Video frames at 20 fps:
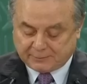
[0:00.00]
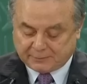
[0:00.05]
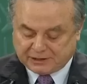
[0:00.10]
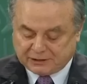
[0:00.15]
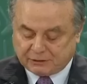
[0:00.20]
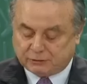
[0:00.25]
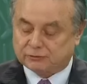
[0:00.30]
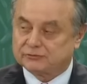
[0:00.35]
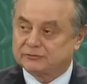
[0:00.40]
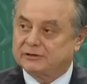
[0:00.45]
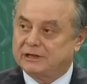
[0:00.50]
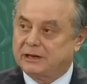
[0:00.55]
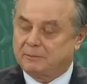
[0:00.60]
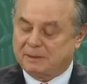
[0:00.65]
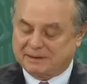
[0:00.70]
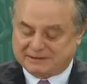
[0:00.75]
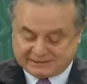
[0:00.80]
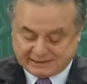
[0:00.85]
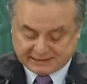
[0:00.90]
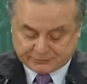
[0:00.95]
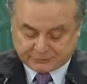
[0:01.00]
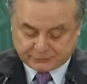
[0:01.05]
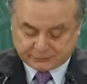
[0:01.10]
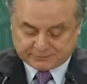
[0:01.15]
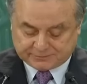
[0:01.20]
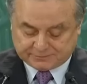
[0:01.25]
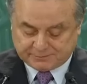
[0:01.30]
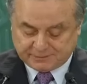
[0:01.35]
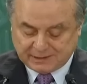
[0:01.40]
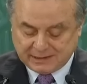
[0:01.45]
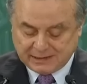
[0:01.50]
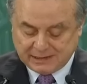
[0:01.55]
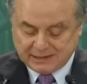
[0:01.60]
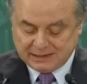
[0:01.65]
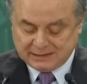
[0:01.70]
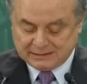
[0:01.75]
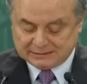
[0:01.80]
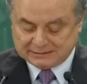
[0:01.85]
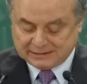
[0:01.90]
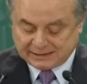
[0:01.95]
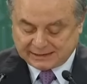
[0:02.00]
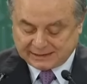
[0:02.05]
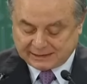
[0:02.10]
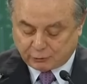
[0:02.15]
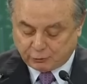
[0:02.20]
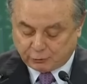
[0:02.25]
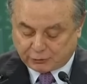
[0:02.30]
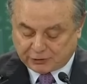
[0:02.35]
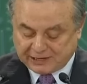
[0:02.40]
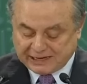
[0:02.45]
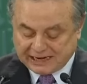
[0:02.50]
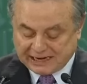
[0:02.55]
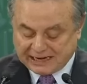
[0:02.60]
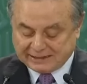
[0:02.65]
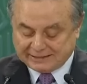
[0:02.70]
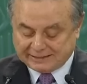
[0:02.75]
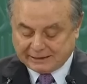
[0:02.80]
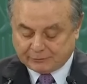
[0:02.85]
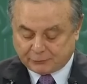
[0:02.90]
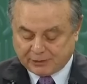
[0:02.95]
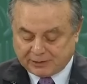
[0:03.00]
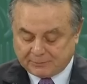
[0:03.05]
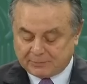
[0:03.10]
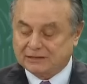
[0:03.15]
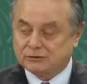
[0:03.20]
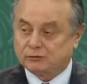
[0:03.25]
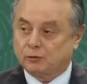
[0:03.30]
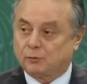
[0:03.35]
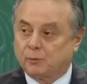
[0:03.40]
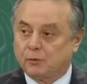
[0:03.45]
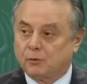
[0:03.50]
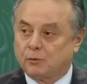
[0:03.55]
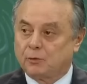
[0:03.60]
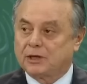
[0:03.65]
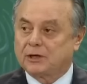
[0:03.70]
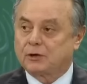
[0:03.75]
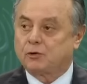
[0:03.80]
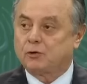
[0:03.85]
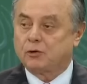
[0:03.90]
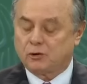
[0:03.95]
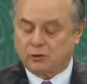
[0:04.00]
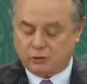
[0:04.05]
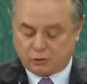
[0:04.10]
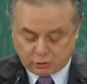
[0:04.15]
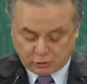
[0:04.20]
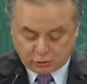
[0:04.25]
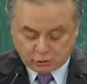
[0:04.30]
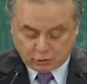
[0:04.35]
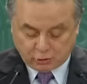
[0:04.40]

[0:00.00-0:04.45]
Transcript: caminos del pasado de recurrir al endeudamiento público